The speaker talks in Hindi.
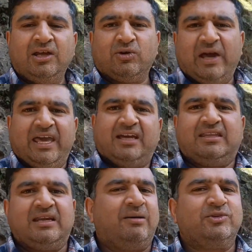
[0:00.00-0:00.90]
तो एक
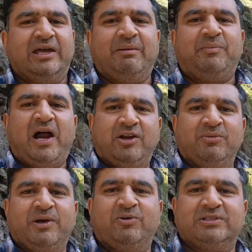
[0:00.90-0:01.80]
दिन हम जो है ना
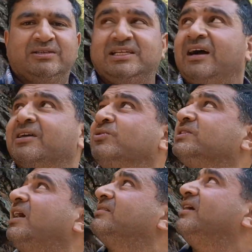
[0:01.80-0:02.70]
पहाड़ियों पे जाके
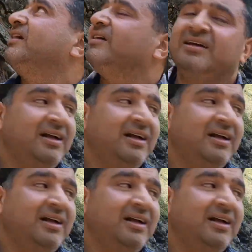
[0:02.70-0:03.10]
गुजारते हैं